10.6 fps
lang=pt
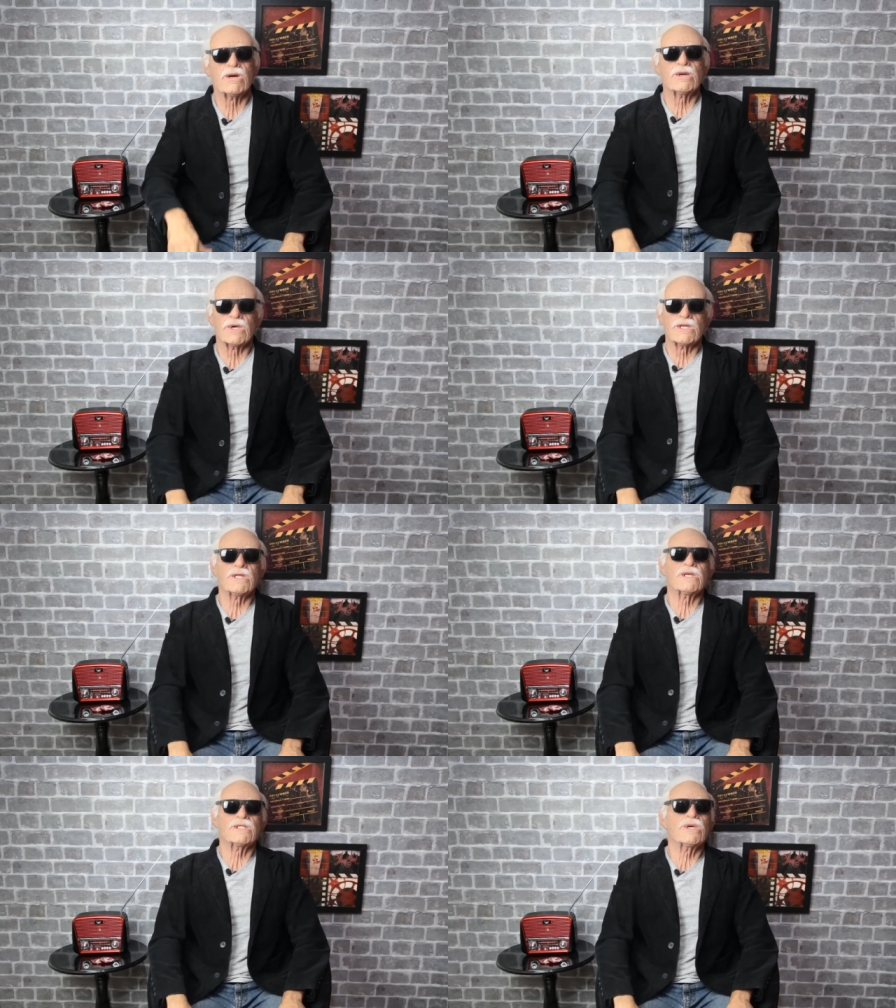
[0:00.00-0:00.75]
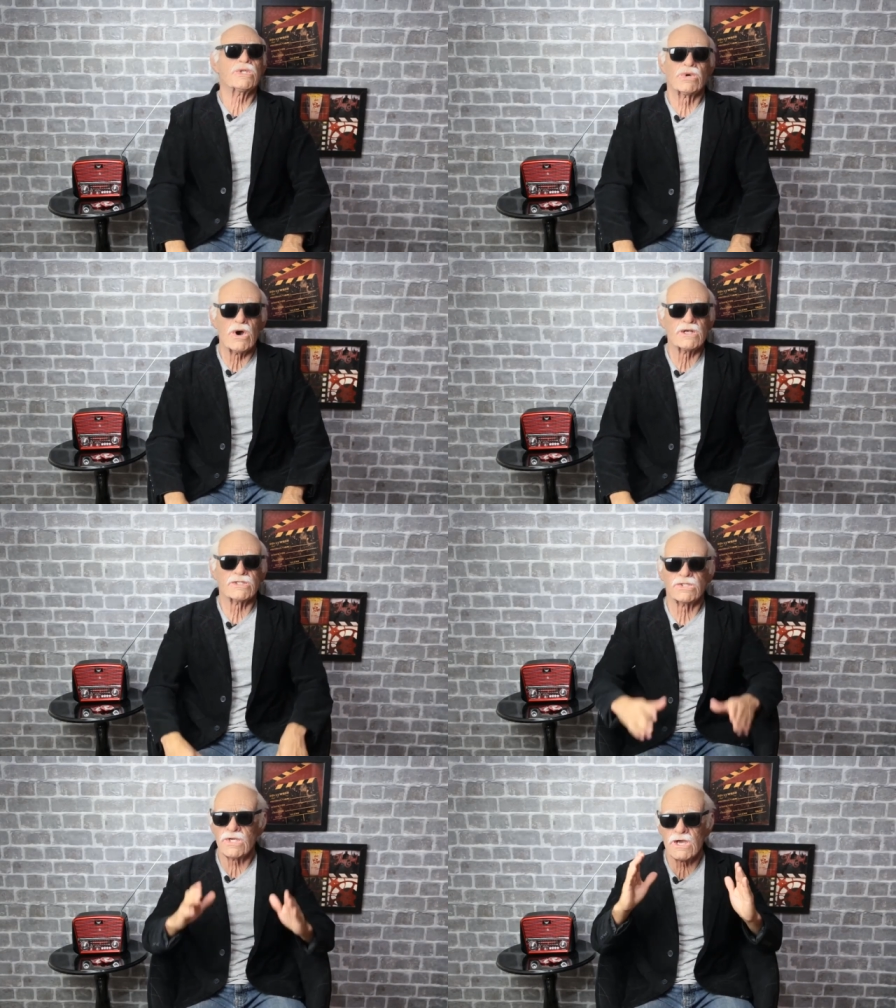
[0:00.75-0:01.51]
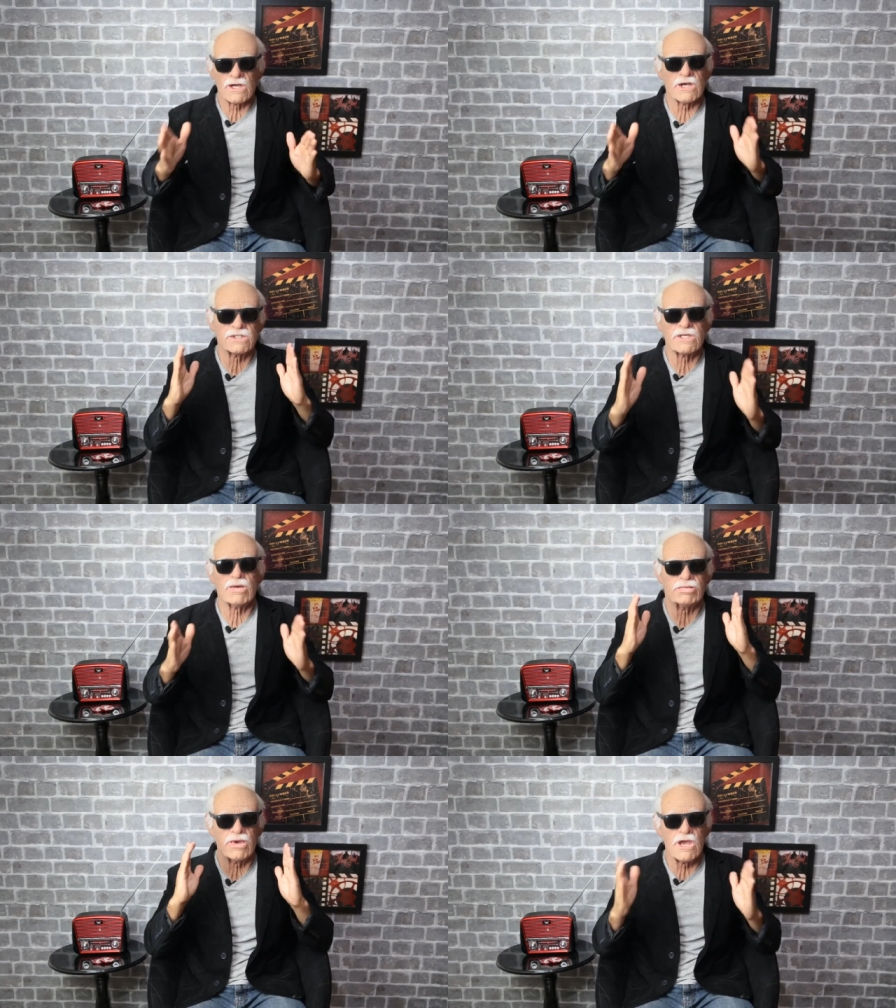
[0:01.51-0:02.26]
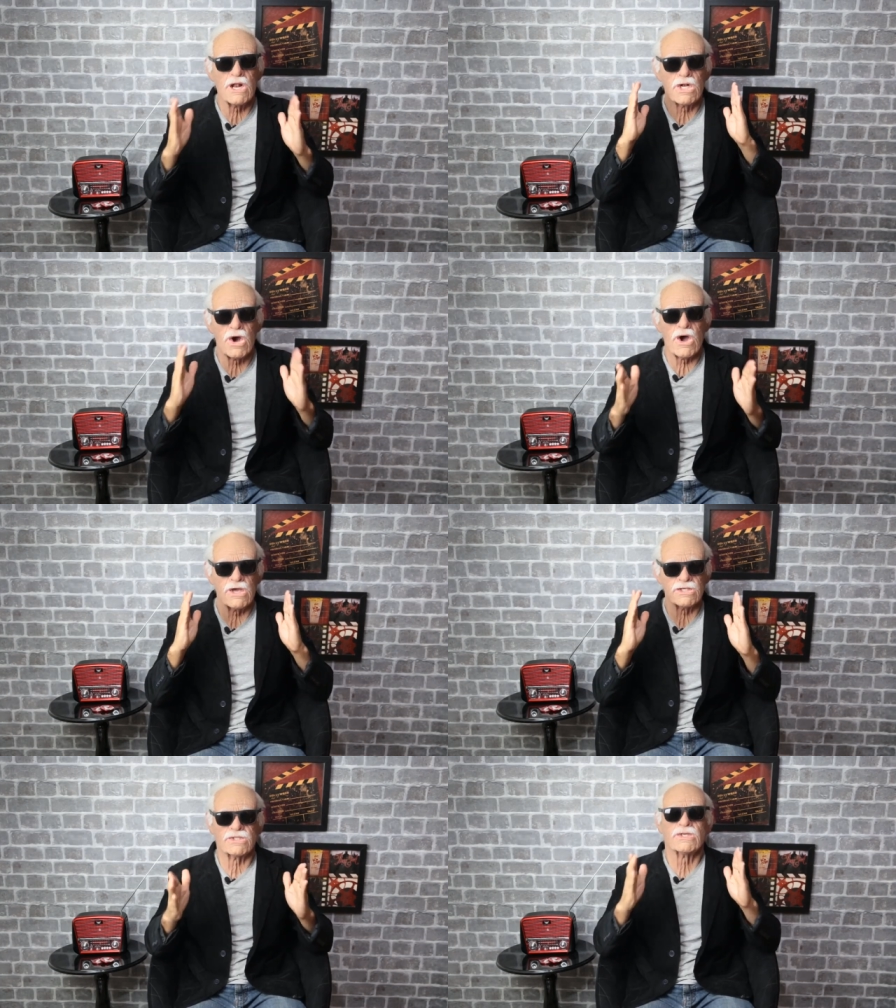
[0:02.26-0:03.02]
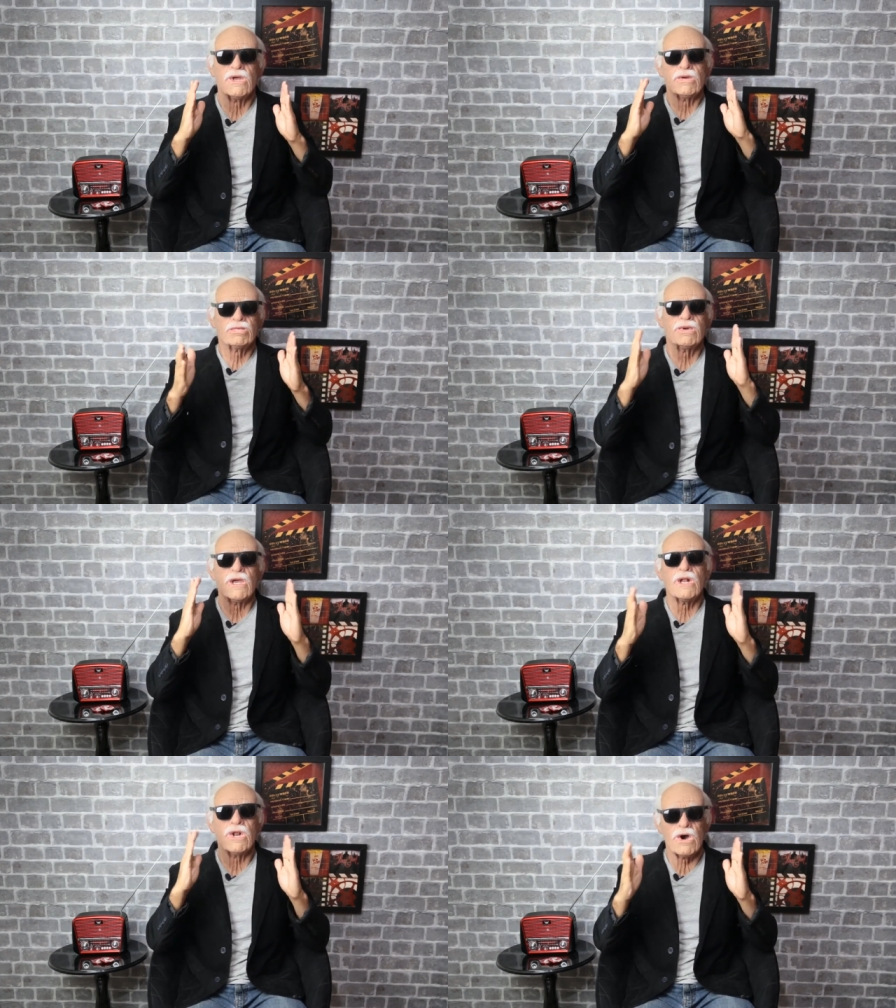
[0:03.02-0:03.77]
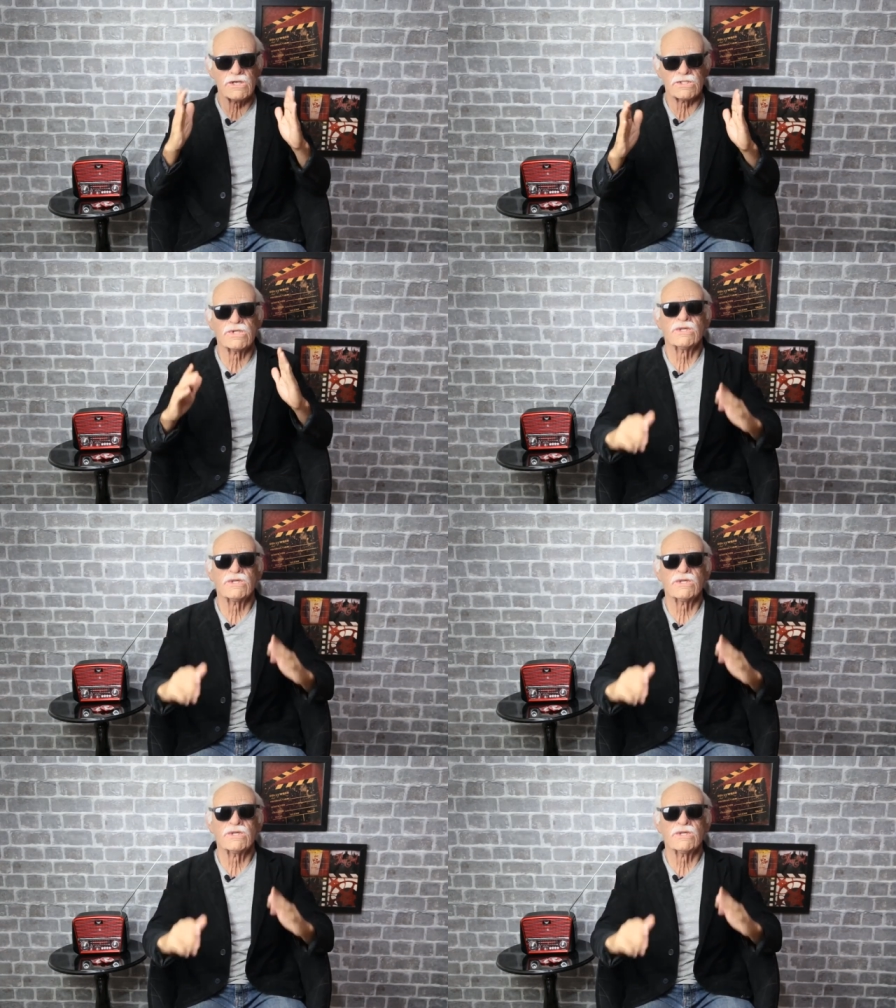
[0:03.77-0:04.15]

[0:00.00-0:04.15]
da maioria das altcoins chega a ser bilhões, bilhões de